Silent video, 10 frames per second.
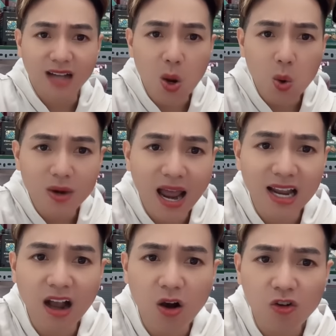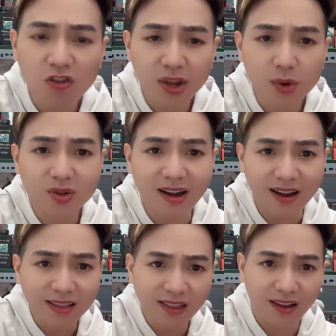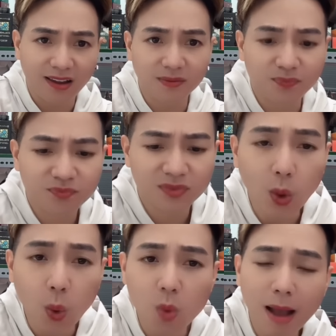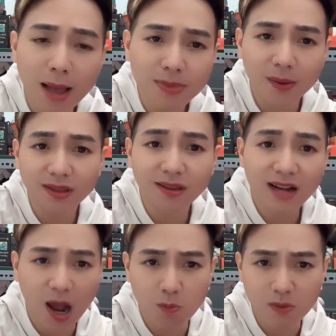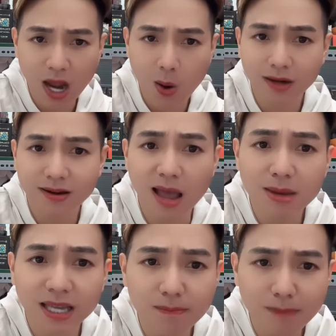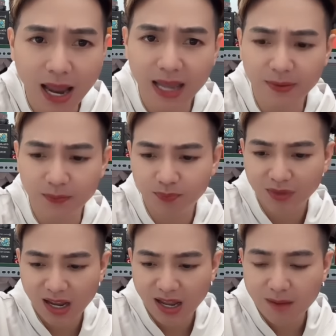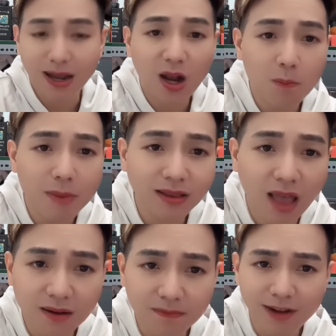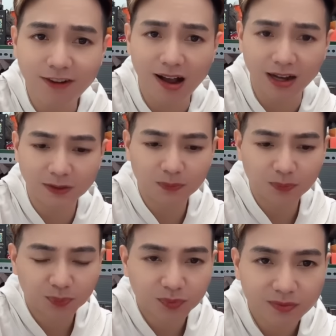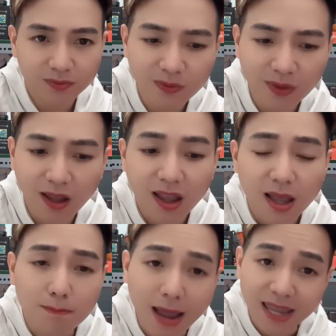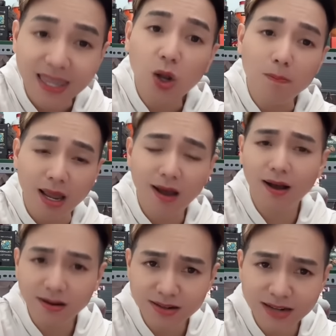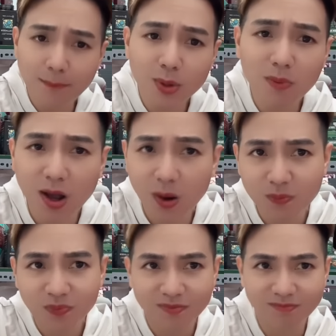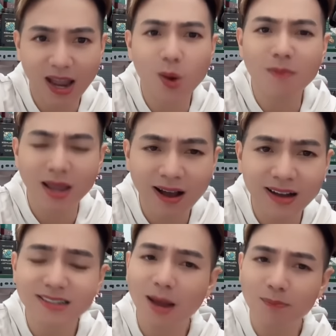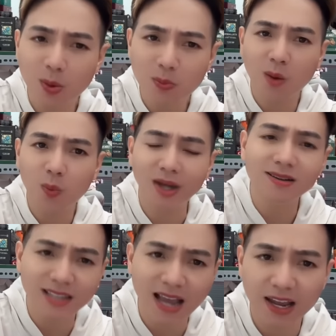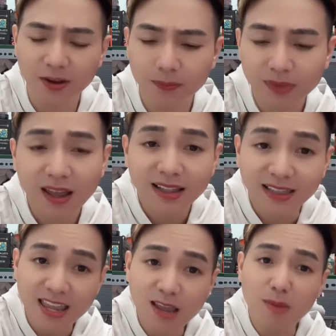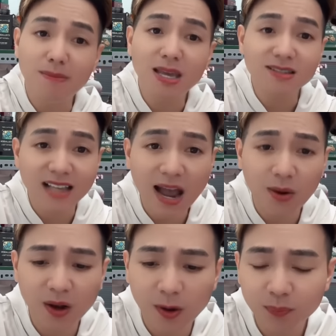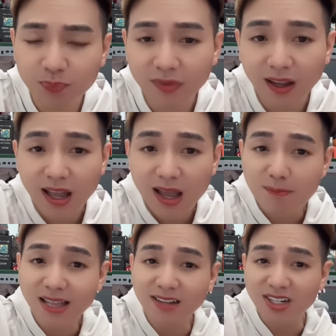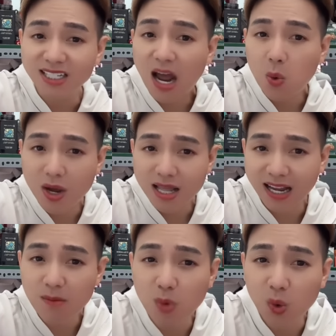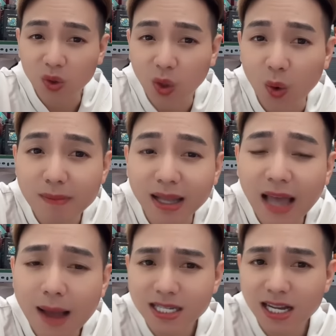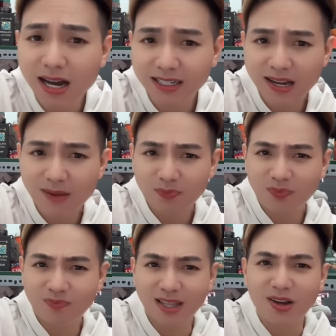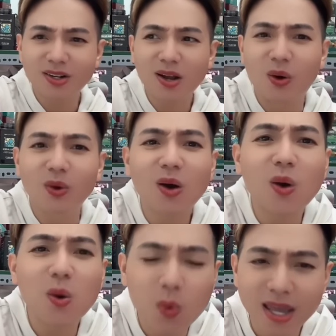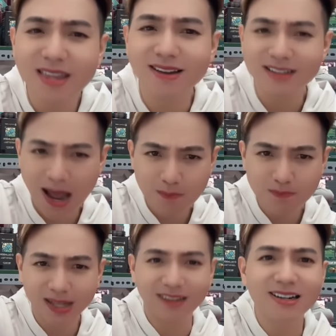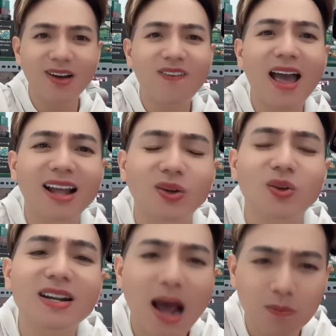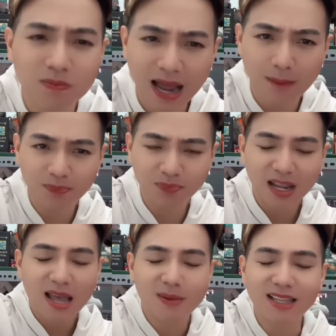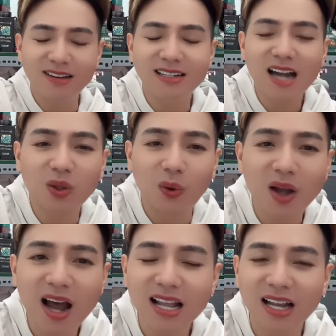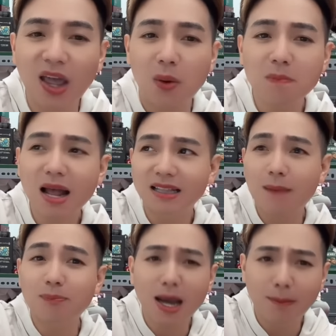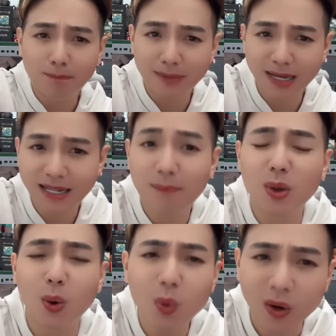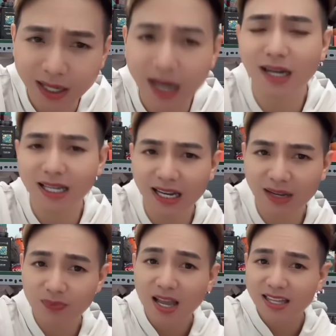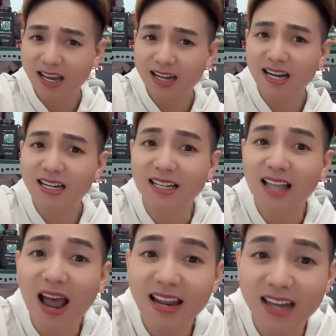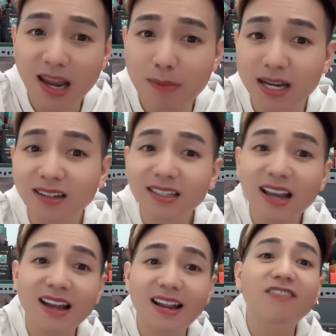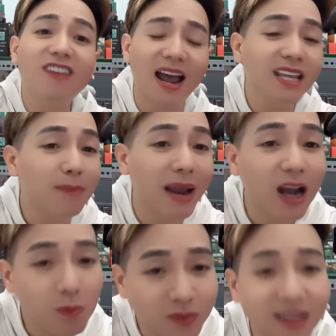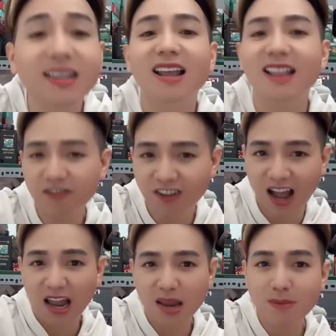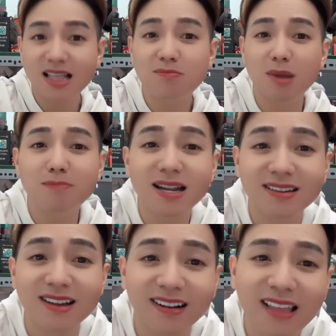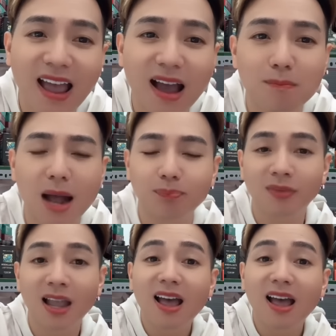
câu like câu view rẻ tiền đu bám vào cái tên hồng loan để mà kiếm ăn mà không biết thân biết phận mày chắc cũng bị hớ dữ lắm đúng không mày cũng bị hớ dữ lắm đúng không nguyễn đức dây tại vì mày biết làm sao không mày tưởng đâu á là cái bùa tuổi mà tam sơn đó mày tưởng đâu tụi nó có quy dữ lắm mày tưởng đâu khoan tụi nó đông lắm mày tưởng đâu tụi nó là kiểu mà làm chùm á làm chủ cuộc chơi á cho nên là thay vì mày đứng về lẽ phải thì mày không đứng về lẽ phải mày lên mày binh giật cái thằng mà